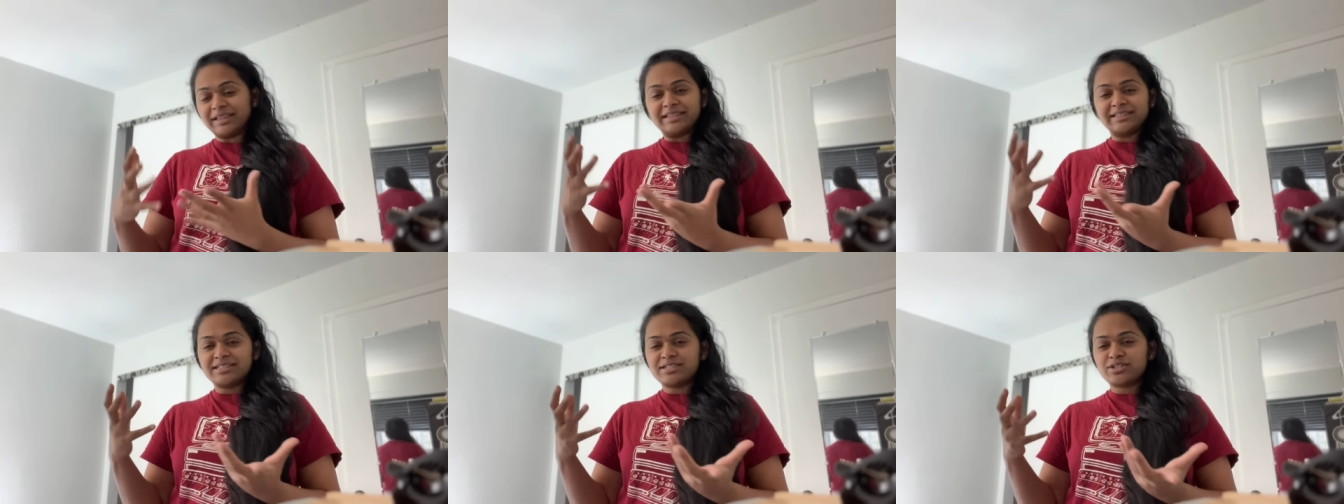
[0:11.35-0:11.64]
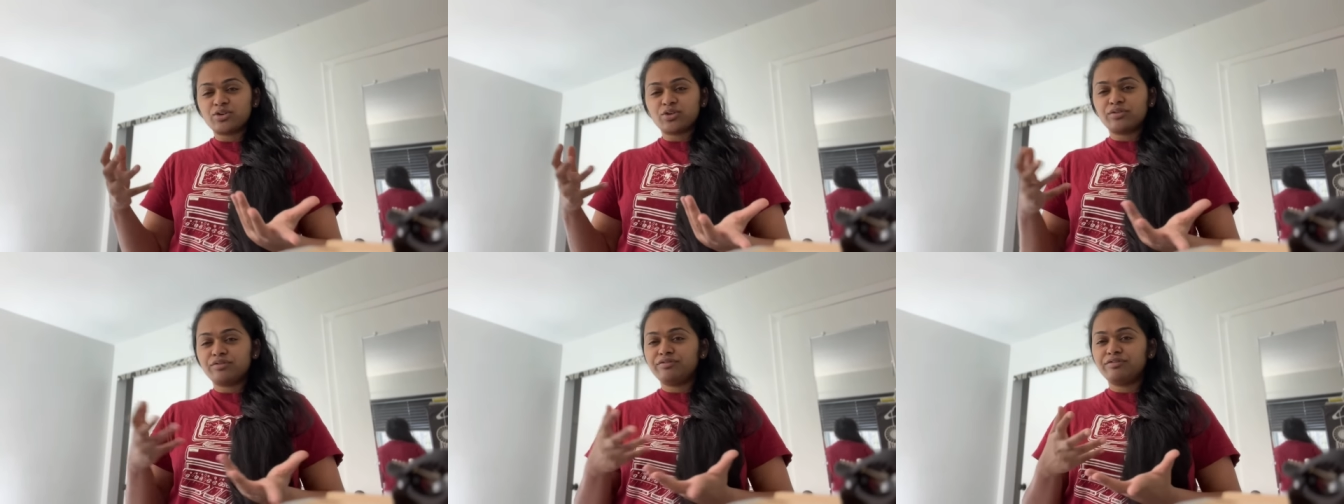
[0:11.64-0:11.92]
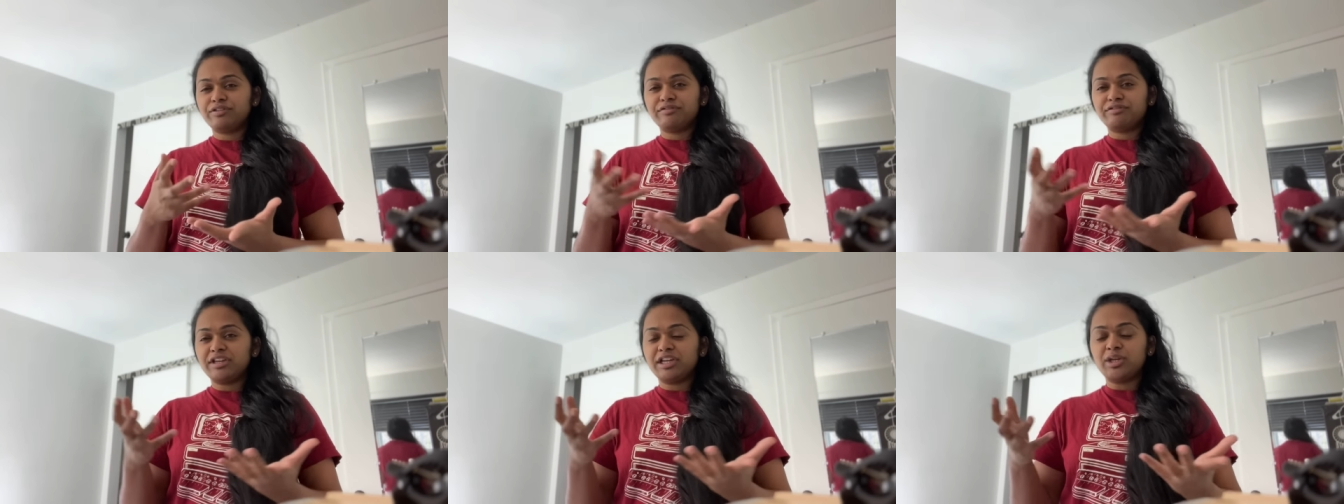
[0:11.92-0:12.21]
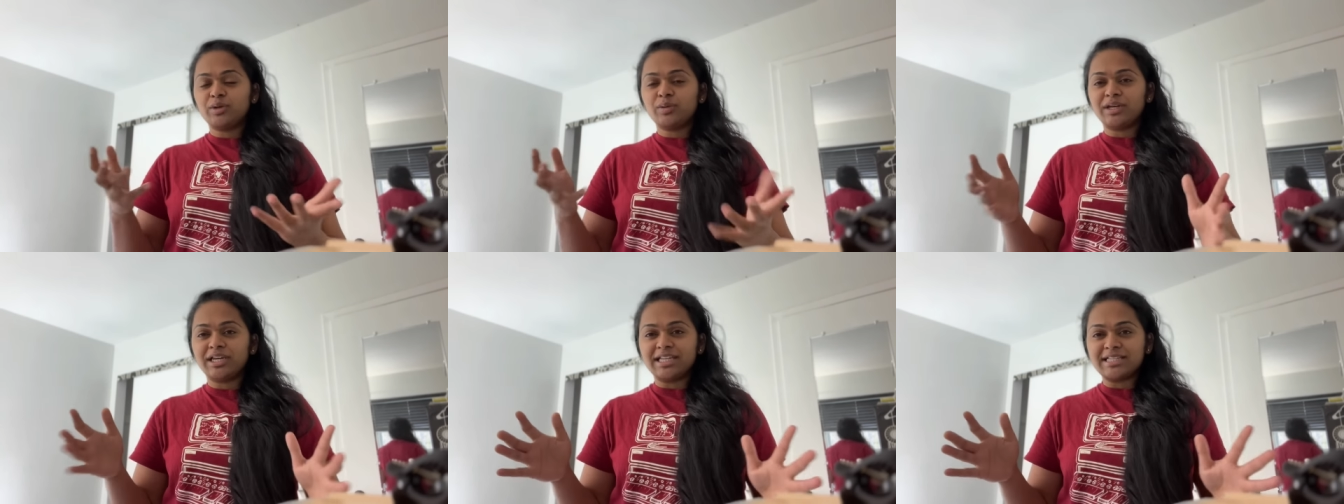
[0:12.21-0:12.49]
జస్ట్ ఒక ఫిఫ్టీన్
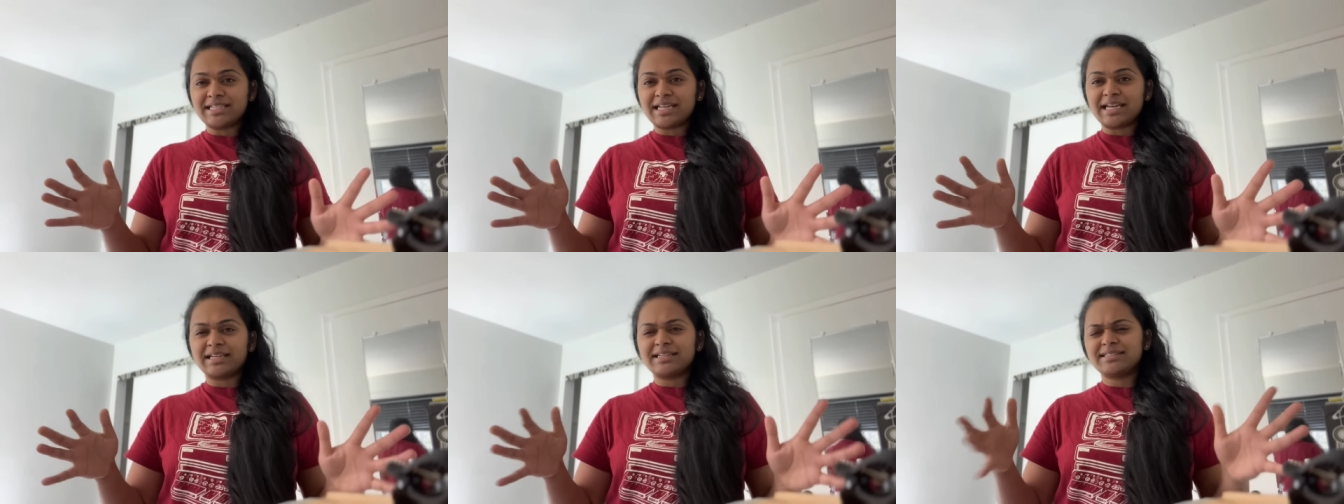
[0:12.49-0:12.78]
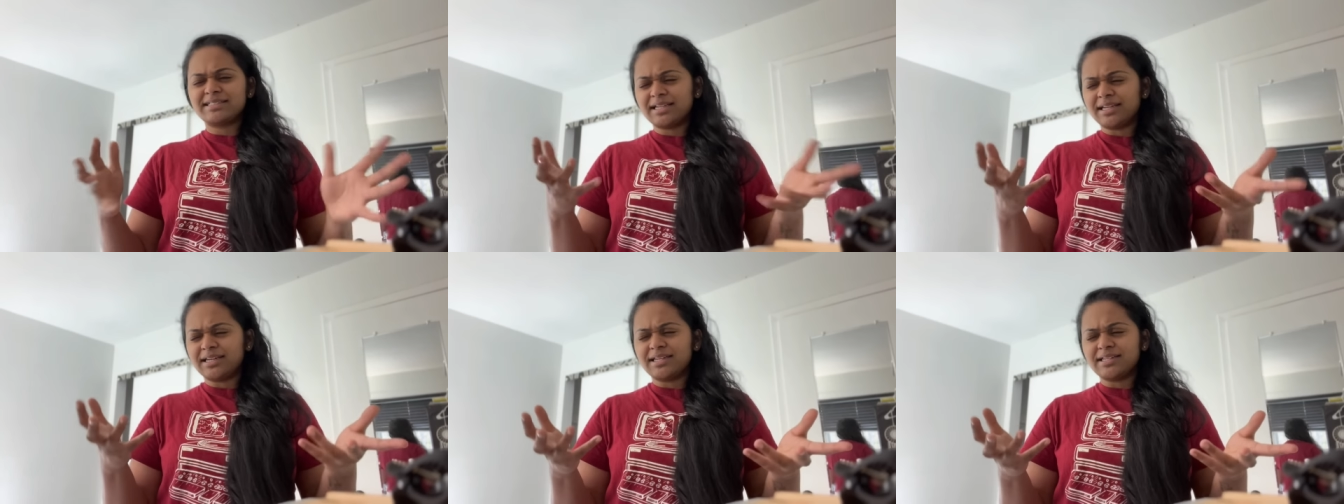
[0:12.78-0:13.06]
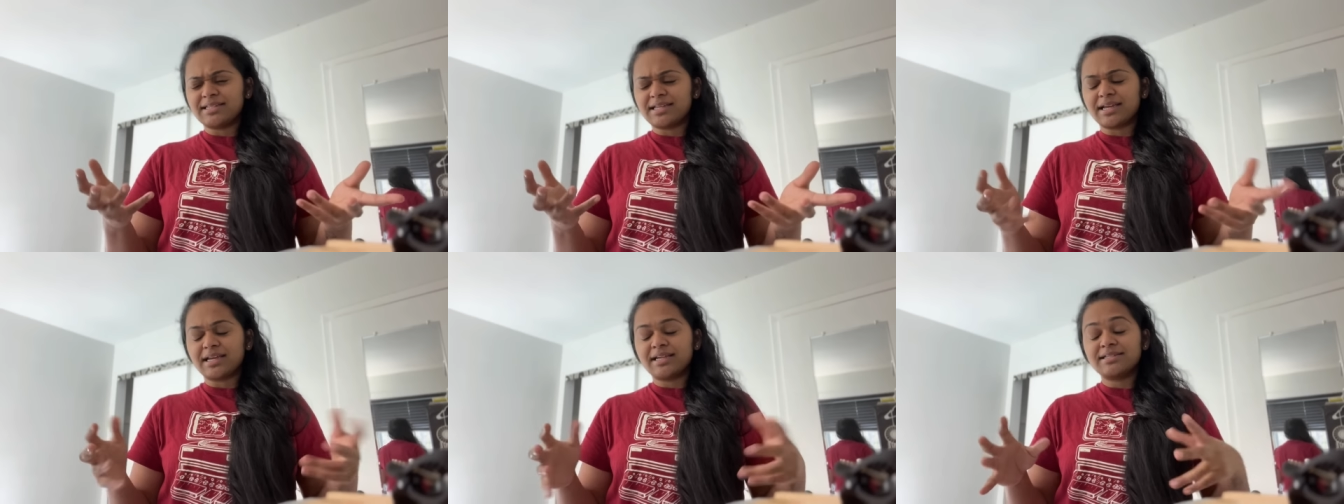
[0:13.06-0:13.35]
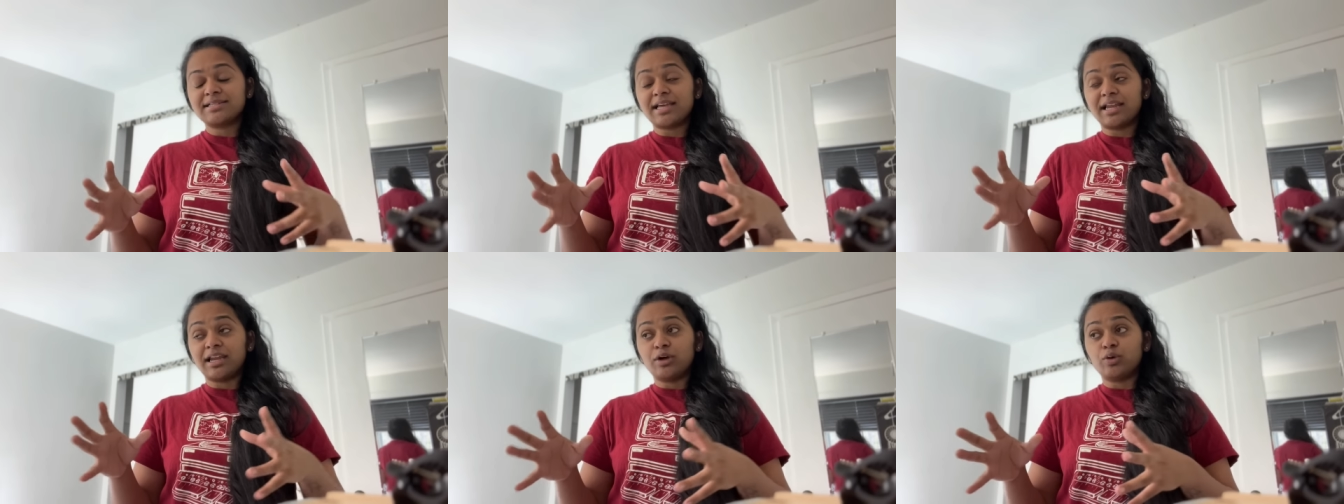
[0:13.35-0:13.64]
ట్వంటీ సెకండ్స్ థర్టీ
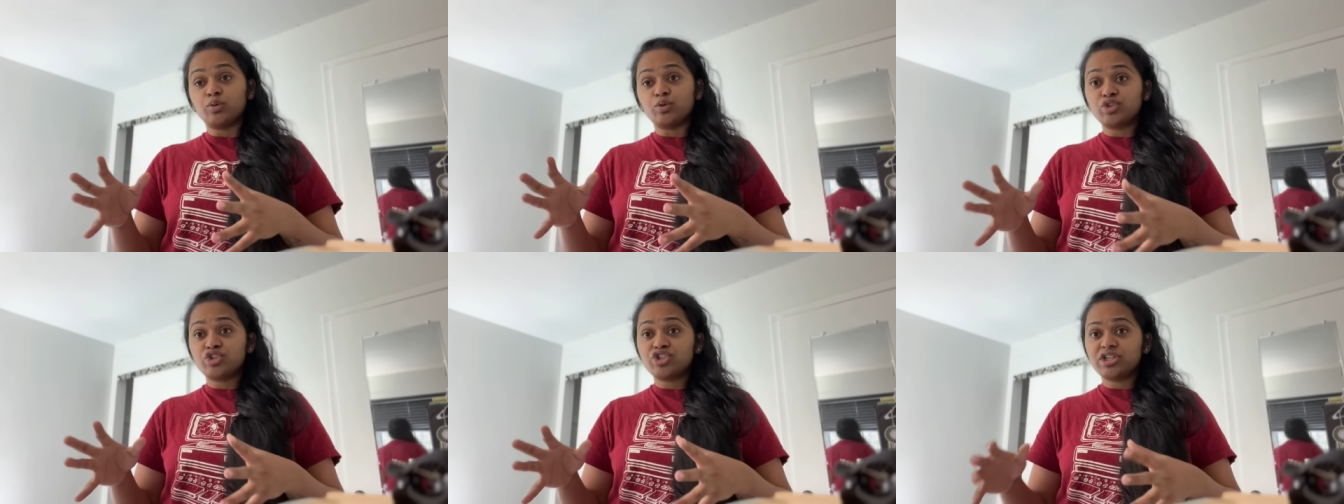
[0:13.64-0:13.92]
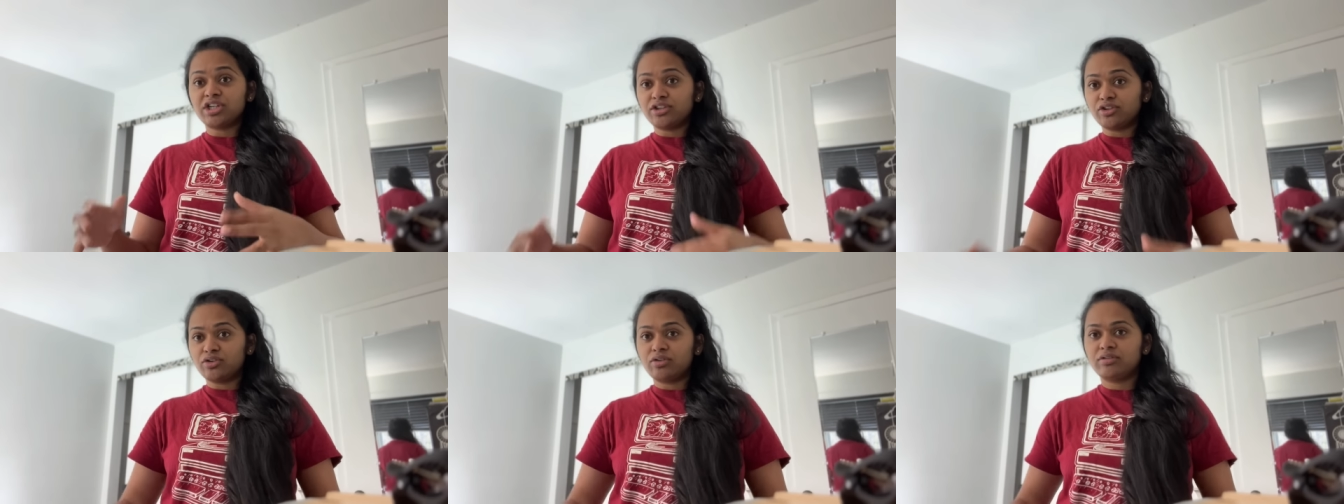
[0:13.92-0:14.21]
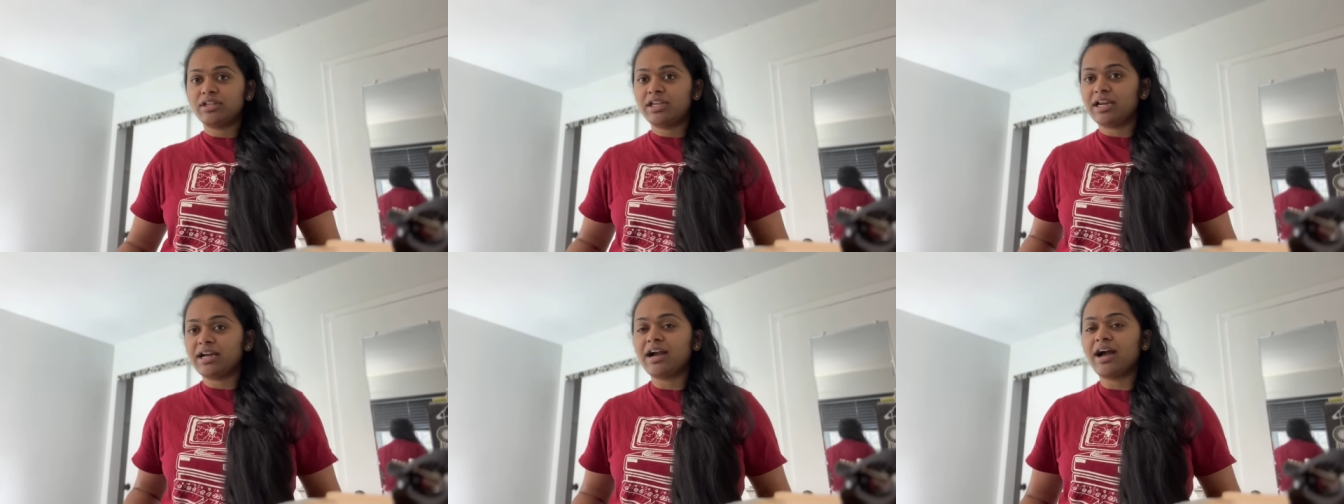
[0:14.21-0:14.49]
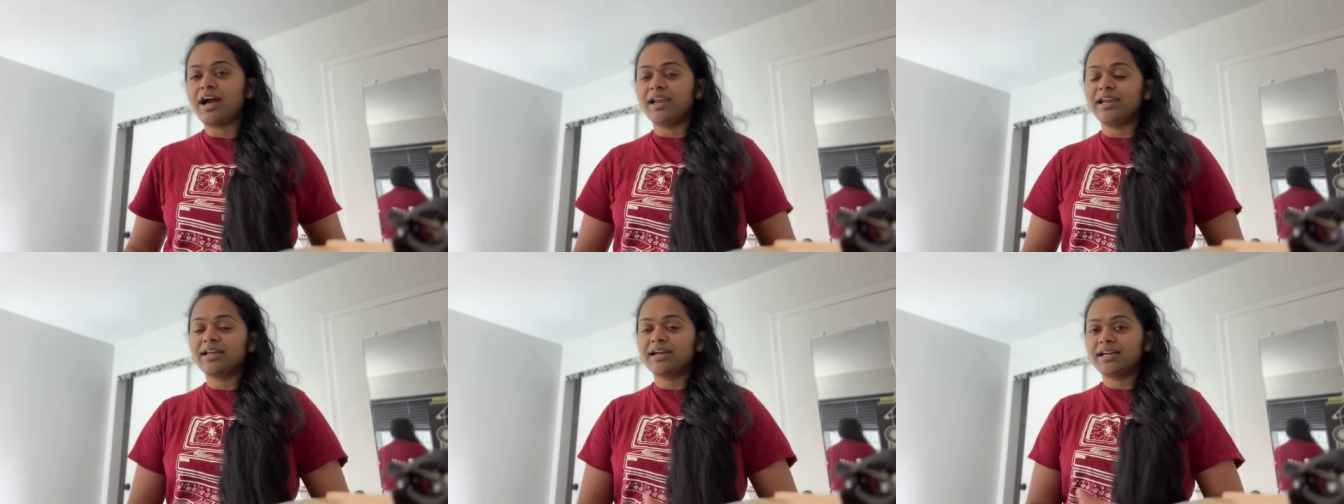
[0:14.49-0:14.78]
సెకండ్స్ అలా ఉంచినందుకు తన
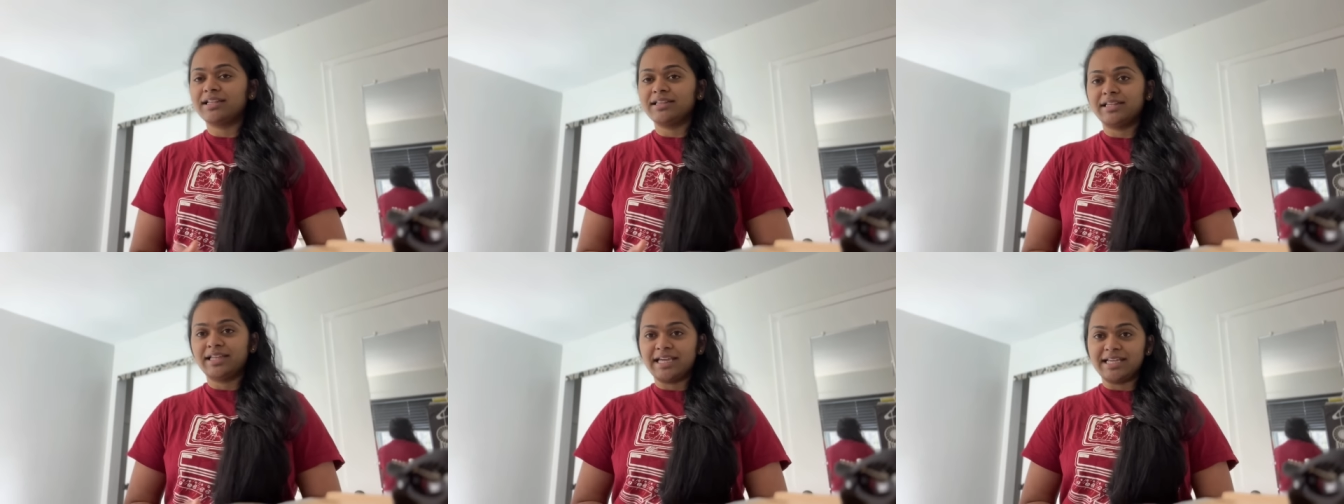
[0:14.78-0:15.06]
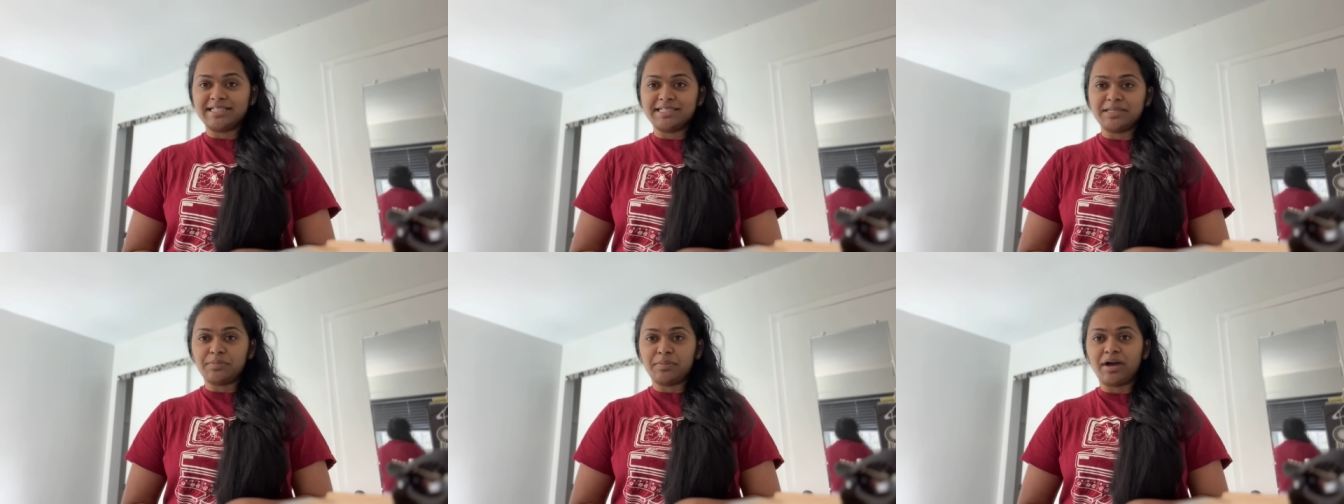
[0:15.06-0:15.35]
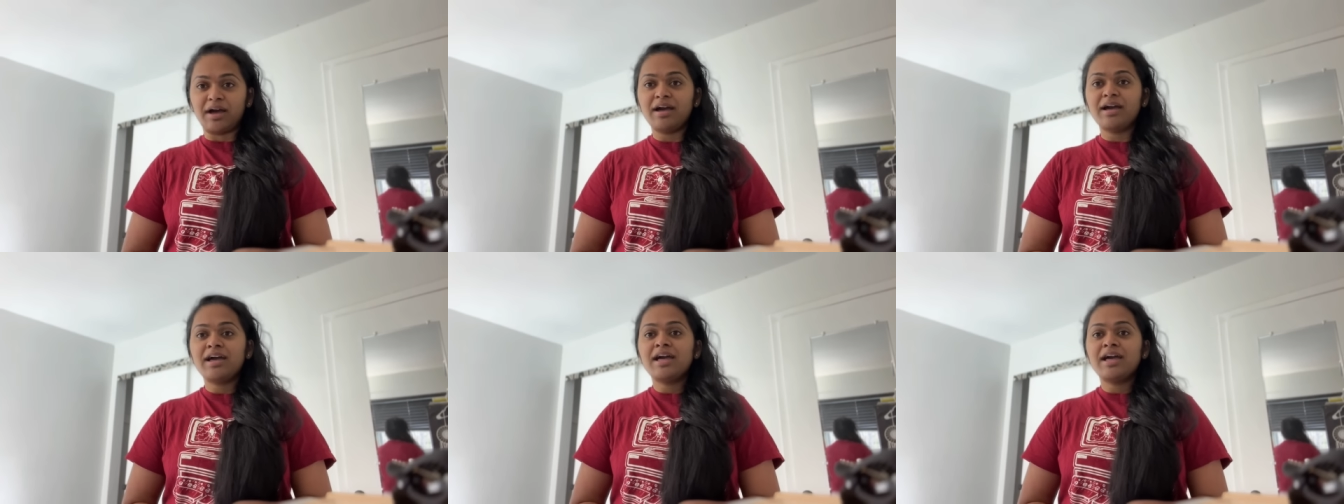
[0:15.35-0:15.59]
కాళ్ళకంతా ఎగ్జిమా